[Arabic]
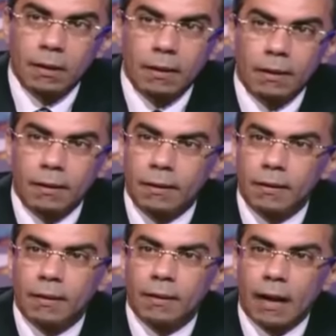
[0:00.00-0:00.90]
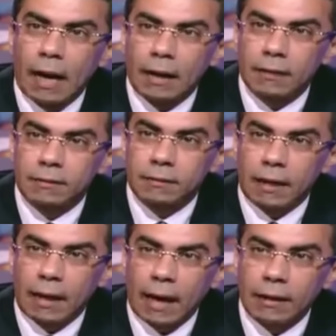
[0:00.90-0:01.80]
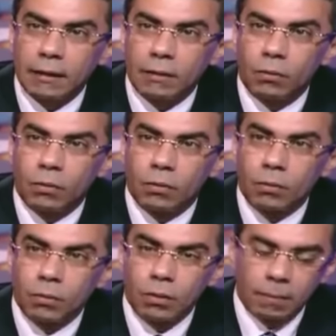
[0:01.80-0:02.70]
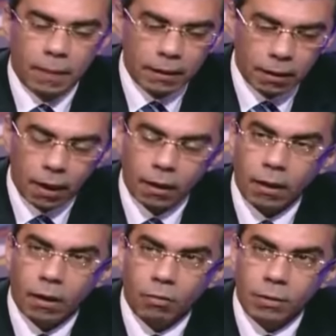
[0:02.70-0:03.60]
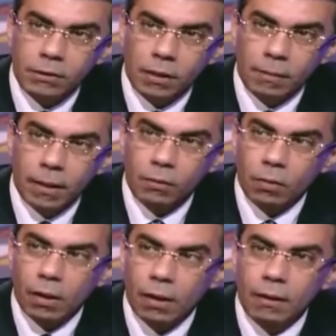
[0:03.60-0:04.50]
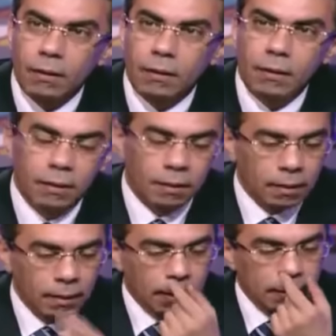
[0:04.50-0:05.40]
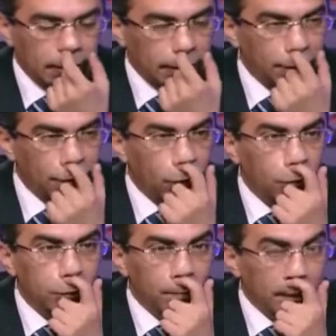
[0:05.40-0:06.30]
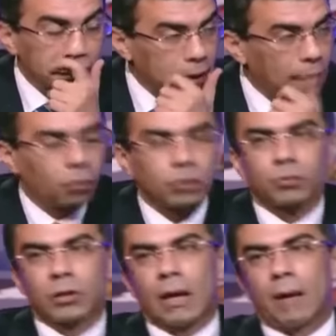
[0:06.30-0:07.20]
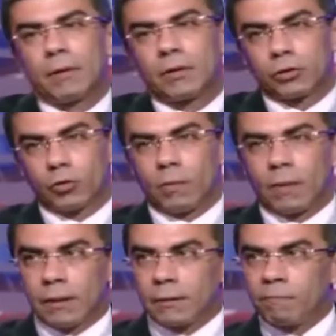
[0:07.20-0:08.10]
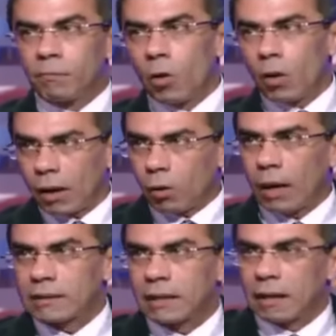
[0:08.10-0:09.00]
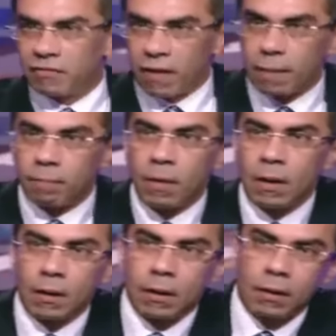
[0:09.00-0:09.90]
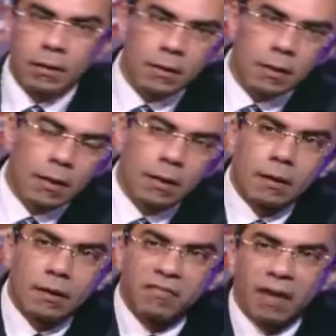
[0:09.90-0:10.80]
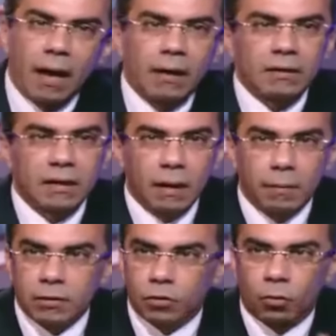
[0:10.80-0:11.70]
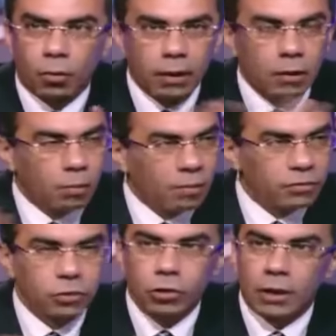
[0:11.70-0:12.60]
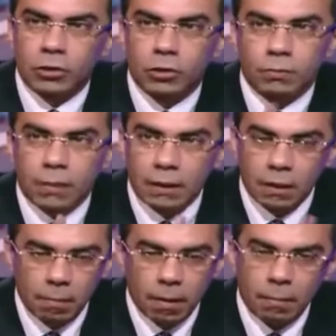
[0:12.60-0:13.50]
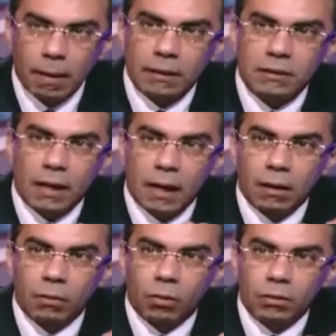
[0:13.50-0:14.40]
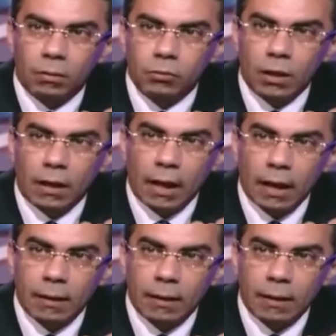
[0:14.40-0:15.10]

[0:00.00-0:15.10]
آه اعلن تنحيه والبيان اللي القاه عمر سليمان و آه، تكليف القوات المجلس الاعلى للقوات المسلحه باداره شؤون البلاد هو كرجل عسكري فاهم ان ان في حاله غياب رئيس الجمهوريه وما فيش اي شيء وبتاع ان المجلس الاعلى للقوات المسلحه